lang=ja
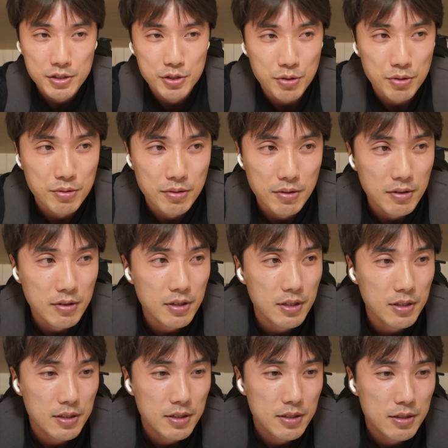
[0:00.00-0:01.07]
ちょっと、
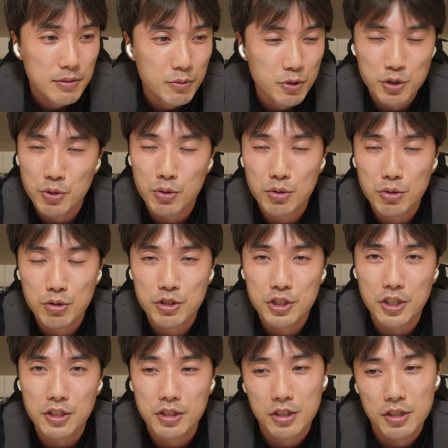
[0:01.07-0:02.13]
もう消灯の
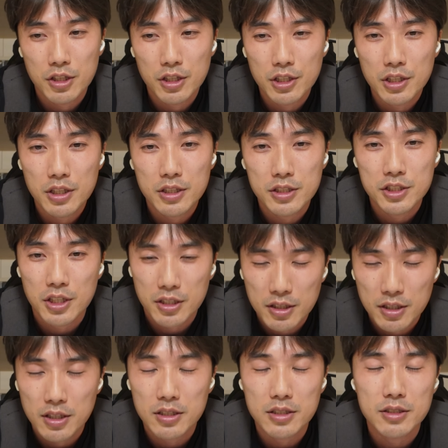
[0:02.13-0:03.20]
時間なんで、若
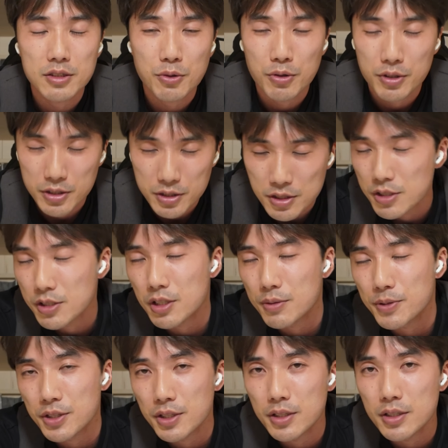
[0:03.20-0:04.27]
干声小さ
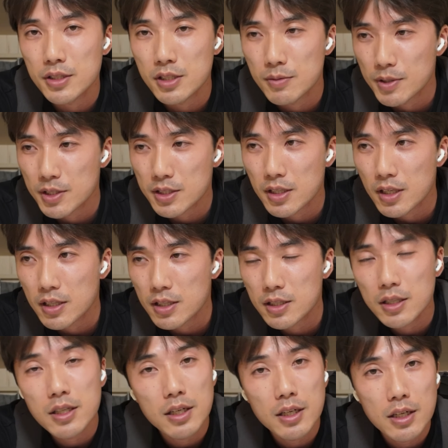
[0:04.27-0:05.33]
めでいきますが、
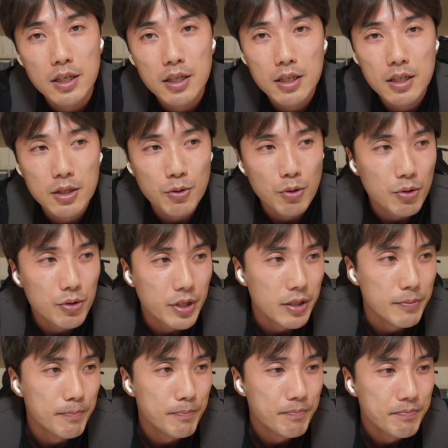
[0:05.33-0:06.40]
ここ
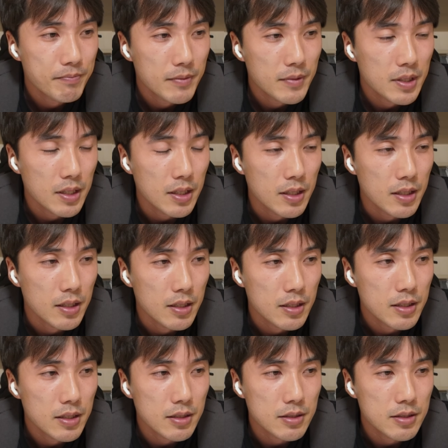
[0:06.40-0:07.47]
ね、
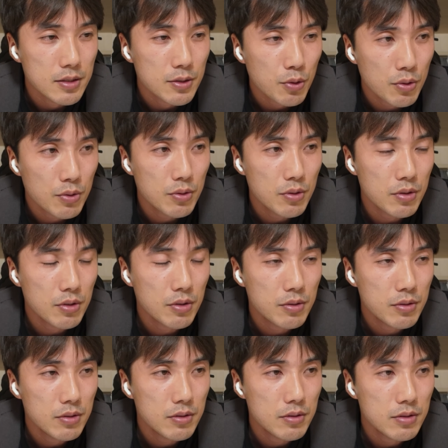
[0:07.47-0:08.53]
えー、東
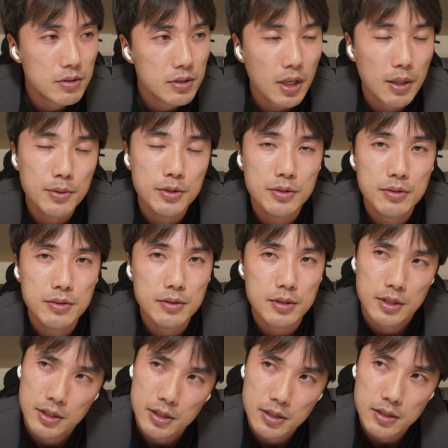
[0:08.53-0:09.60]
京
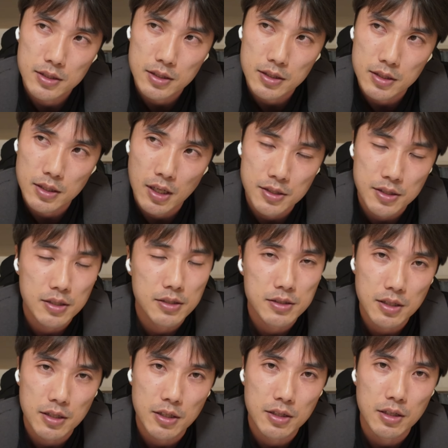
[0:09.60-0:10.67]
ダブルイン浅
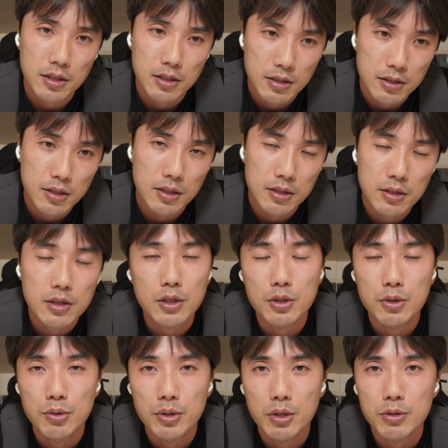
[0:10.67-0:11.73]
草だったっけかなってい
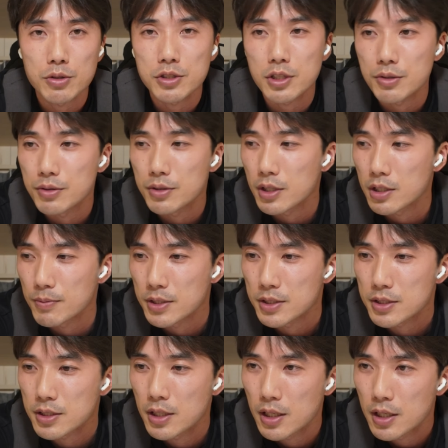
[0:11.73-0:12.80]
うようなホステルになりま
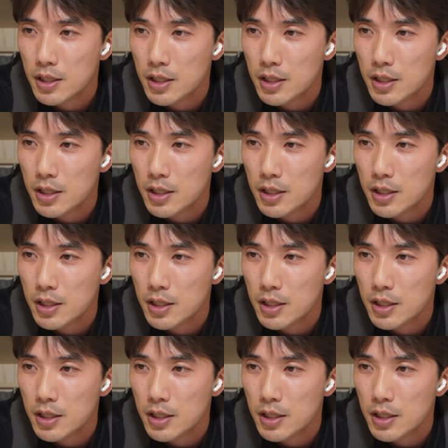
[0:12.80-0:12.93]
す。